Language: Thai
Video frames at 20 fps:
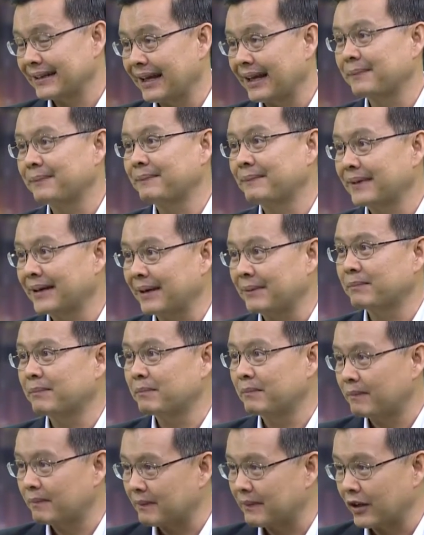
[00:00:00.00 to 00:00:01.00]
ครับกับ
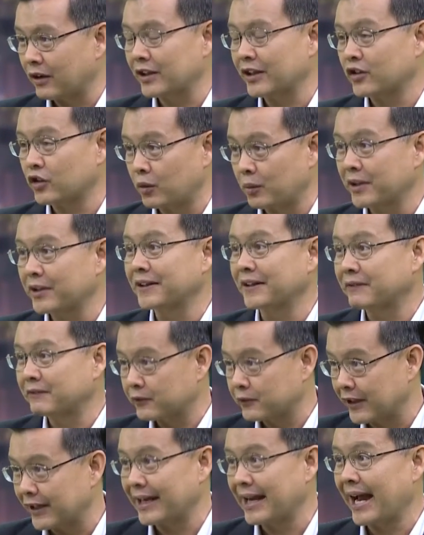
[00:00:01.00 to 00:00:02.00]
เราจะส่งไป
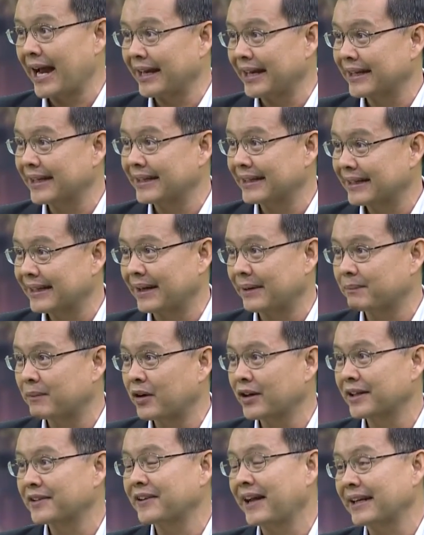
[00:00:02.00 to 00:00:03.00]
ฝึกงานนะฮะกับ
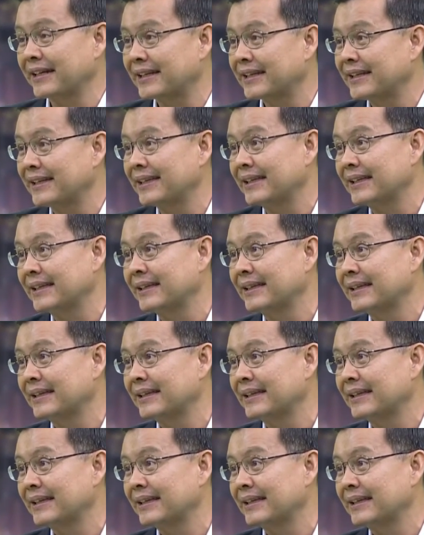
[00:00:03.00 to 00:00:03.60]
บริษัทที่